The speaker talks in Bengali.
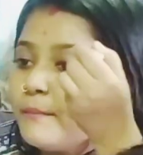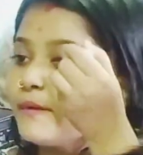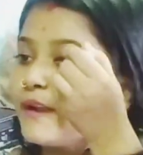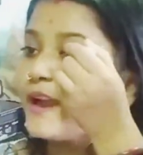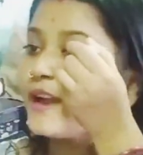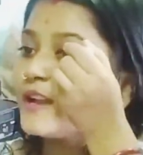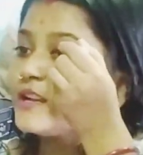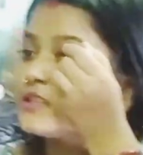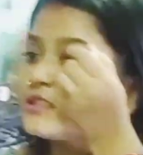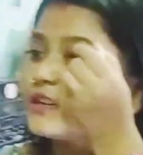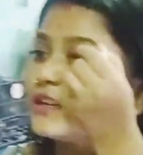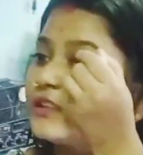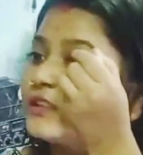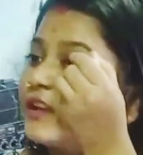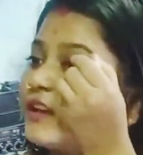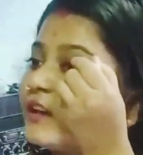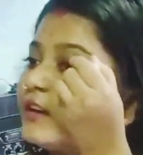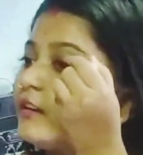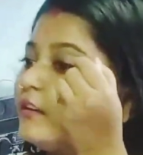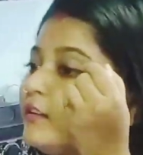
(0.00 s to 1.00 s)
জামা
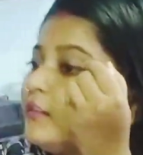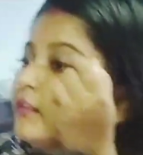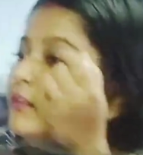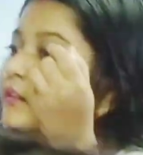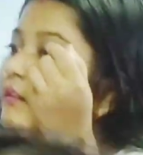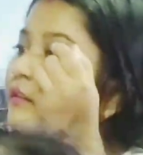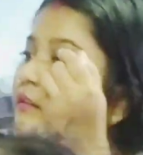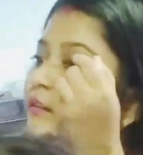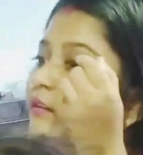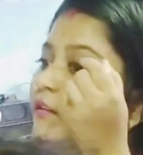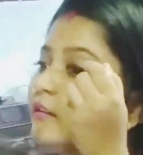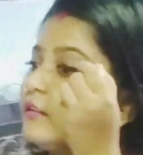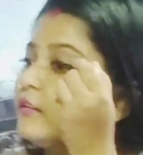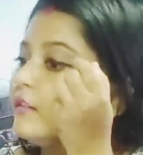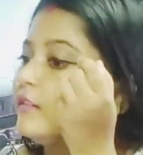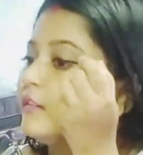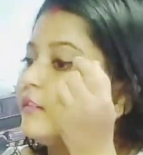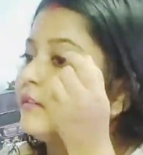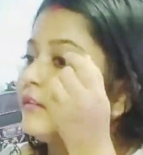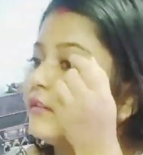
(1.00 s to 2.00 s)
কিনেছিলাম কম্বো
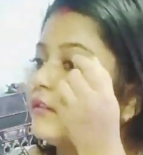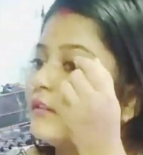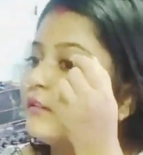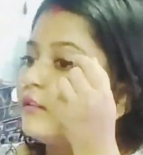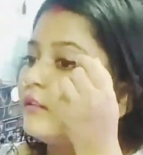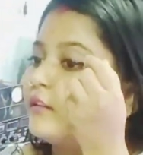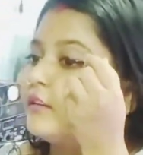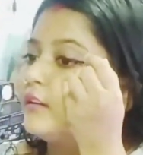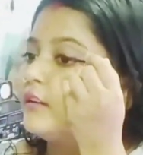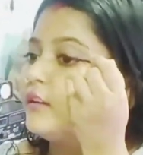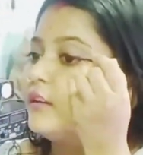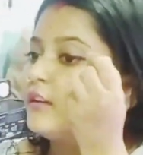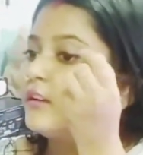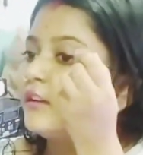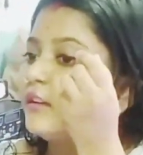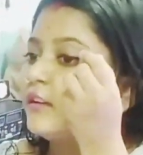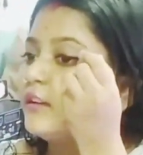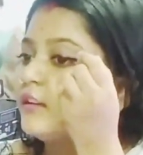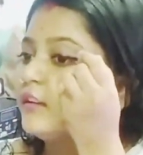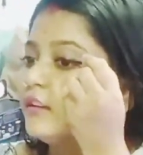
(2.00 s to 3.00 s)
সেট তো সেখান থেকে
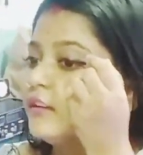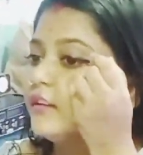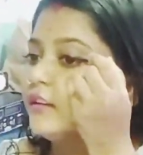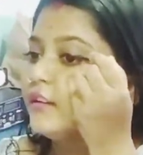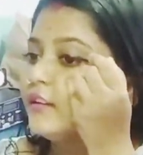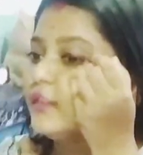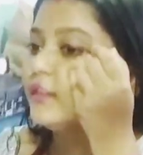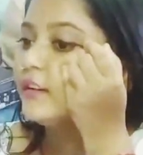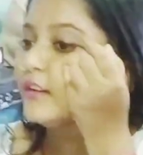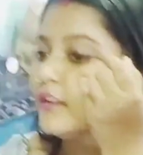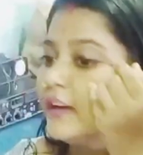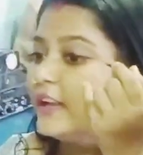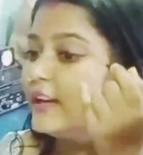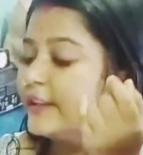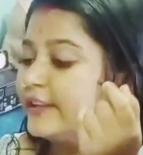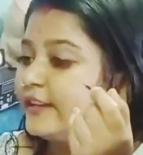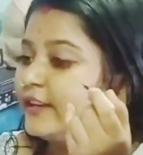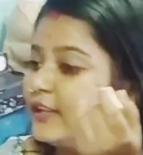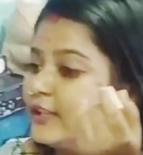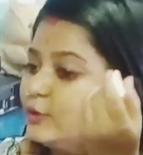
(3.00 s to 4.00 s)
দুটো পরিয়েছিলাম আর
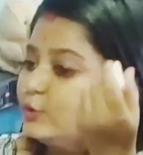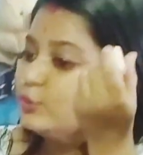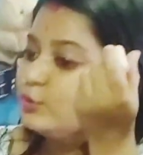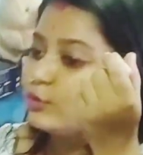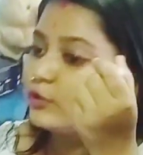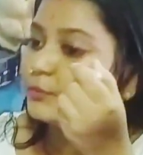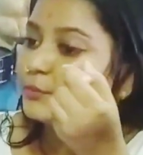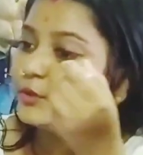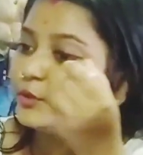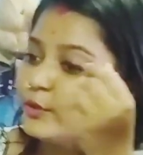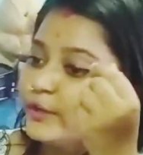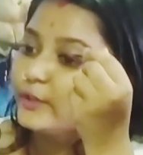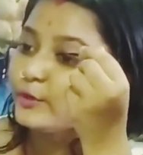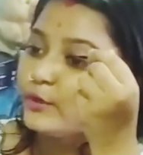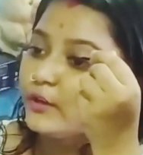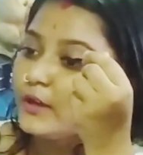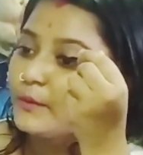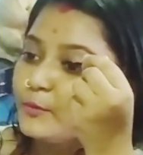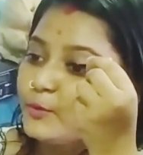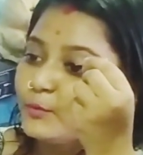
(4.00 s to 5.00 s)
এটা ছিল তো এটাই আজকে
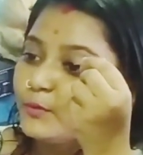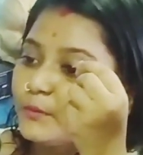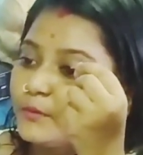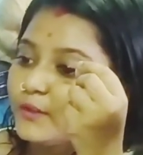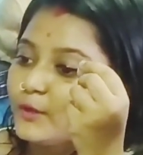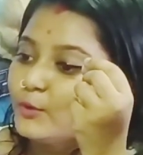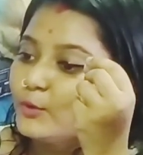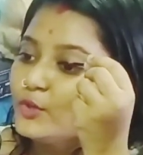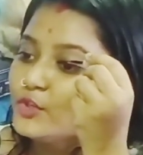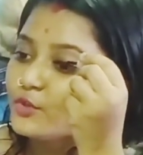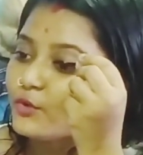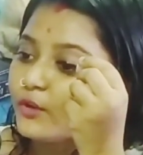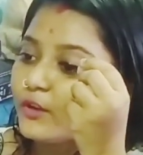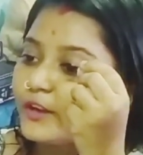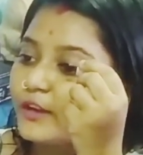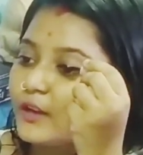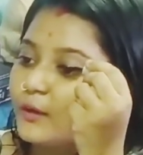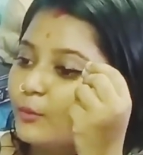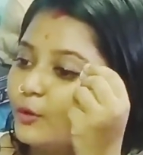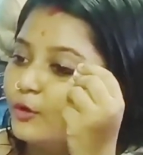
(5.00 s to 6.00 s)
ওকে নতুন জামাটা
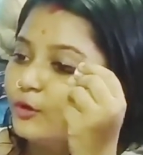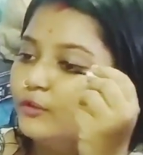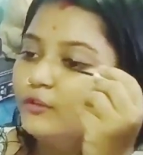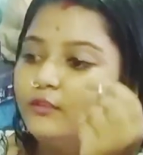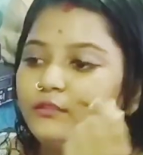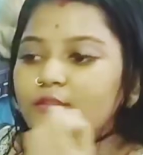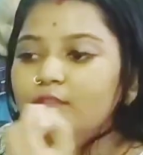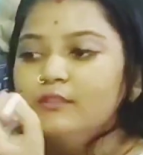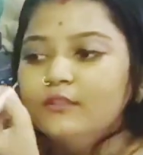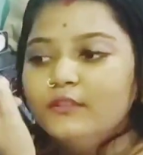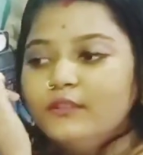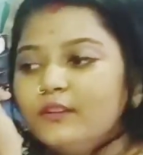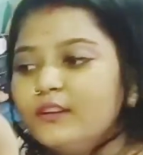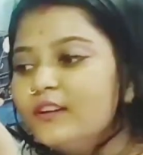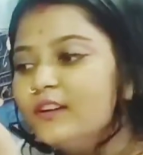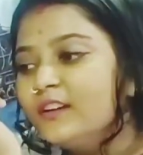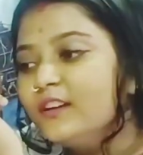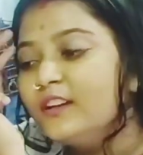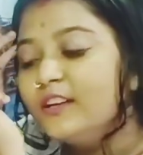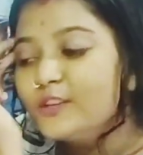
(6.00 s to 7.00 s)
পরিয়ে দিলাম
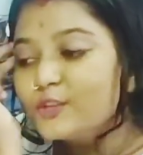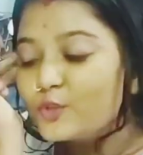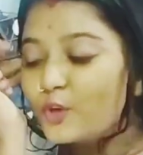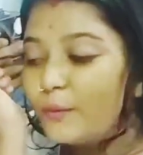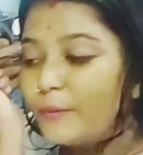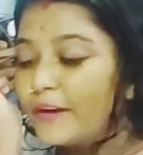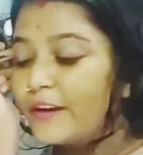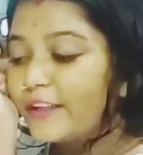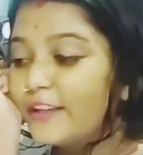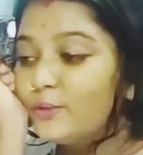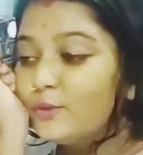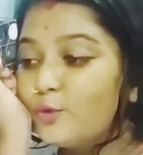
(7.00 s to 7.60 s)
স্নান টান করিয়ে